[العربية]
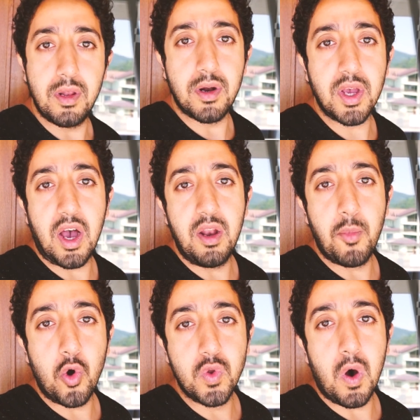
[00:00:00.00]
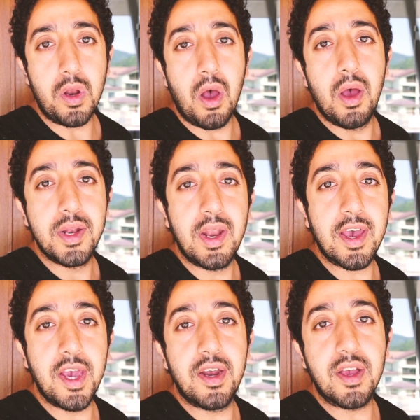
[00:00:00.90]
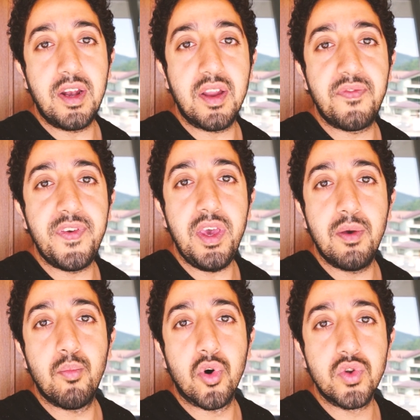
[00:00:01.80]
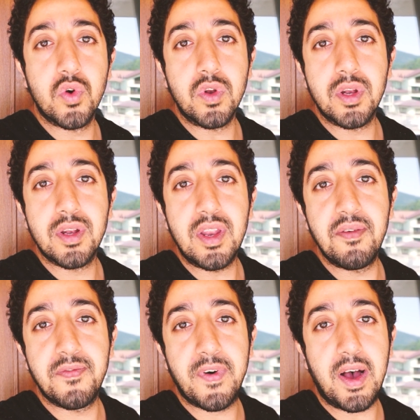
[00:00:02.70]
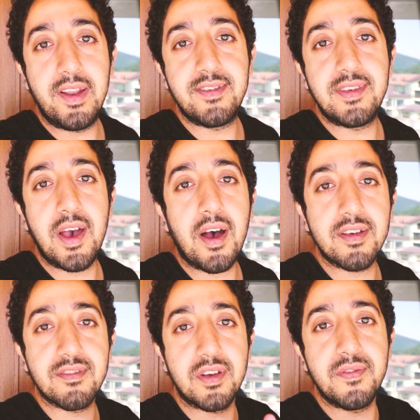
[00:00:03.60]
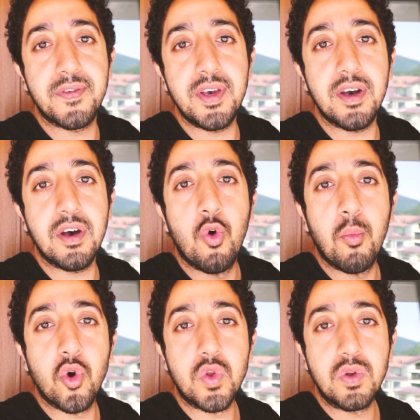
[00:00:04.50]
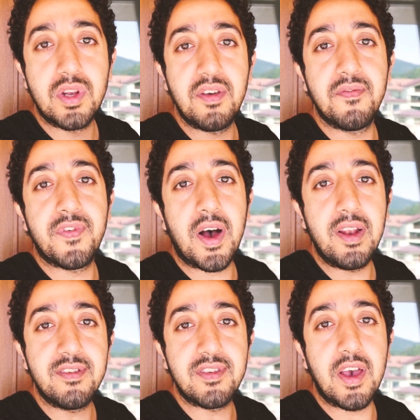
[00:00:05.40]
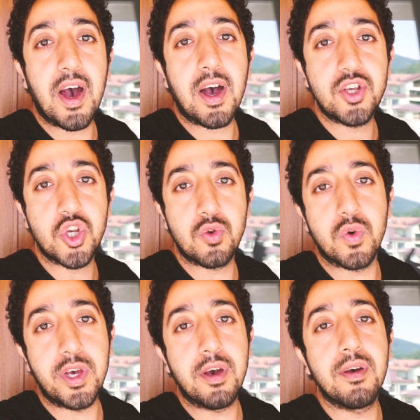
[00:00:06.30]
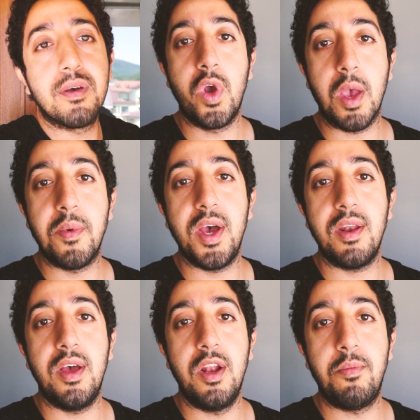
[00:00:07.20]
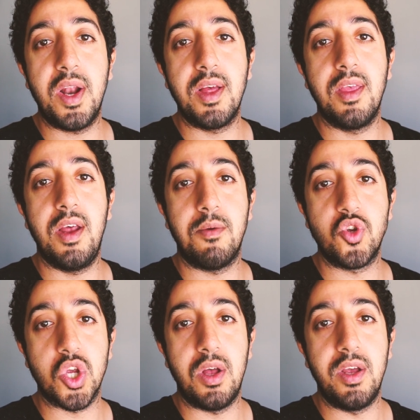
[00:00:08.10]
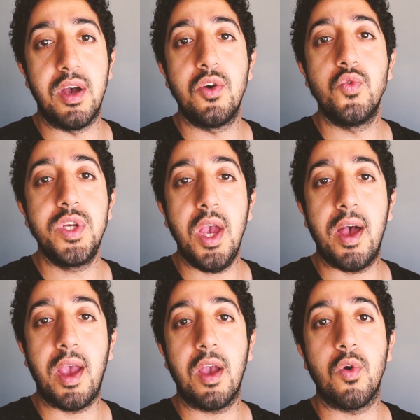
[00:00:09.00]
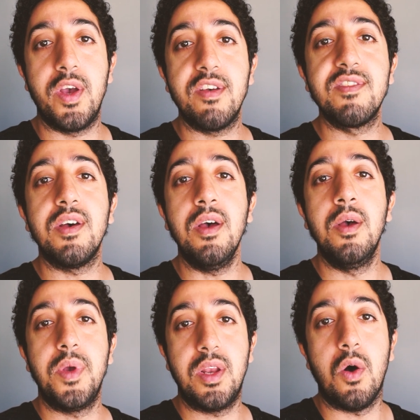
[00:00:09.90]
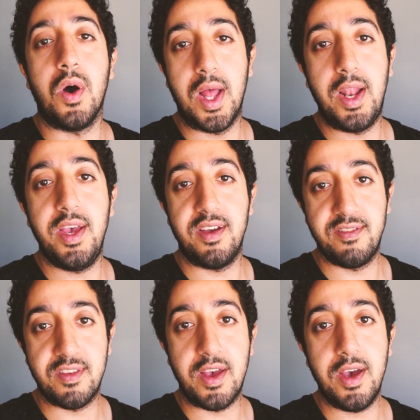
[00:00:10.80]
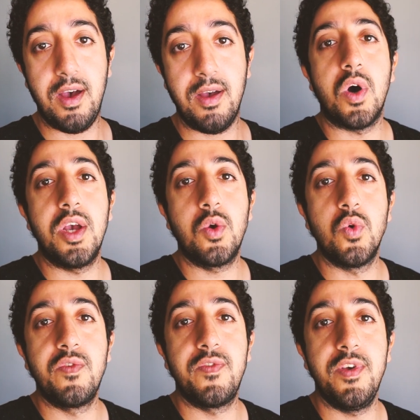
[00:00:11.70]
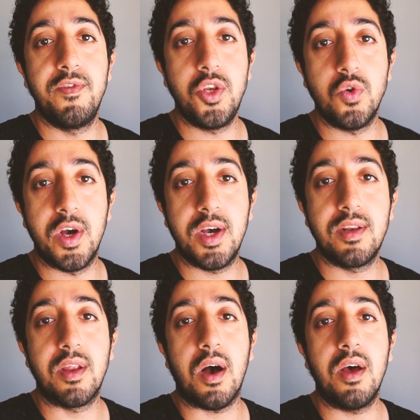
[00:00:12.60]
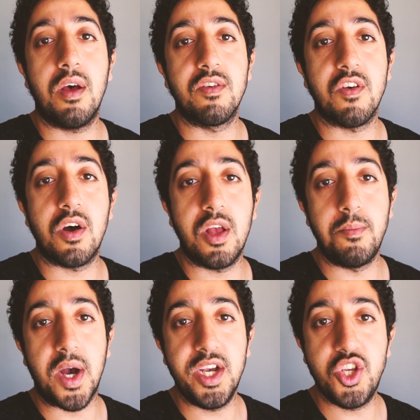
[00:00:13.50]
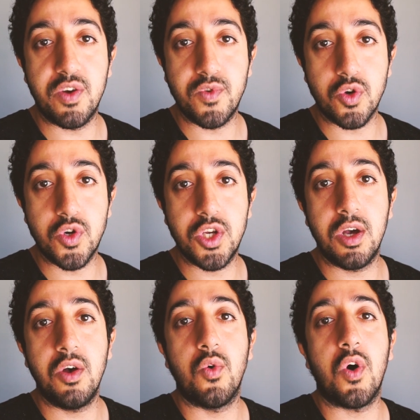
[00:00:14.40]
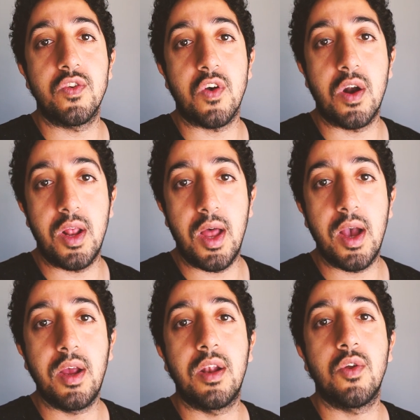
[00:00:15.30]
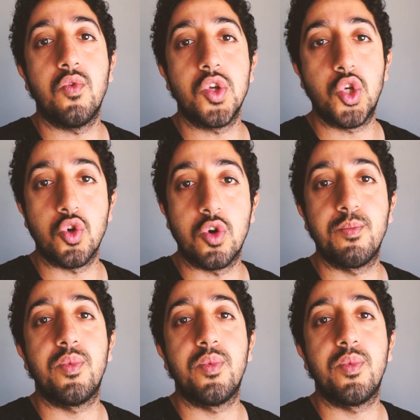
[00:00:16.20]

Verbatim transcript: نرجع لموضوعنا ده غير ان في مدن تنفع للسياحه الصيفيه ومدن تنفع للسياحه الشتويه وكمان البلد هنا مش غاليه ودي حاجه كويسه بيدور عليها السائح وهيكون في فيديوهات عن اسعار المعيشه في جورجيا واسعار الاكل والشرب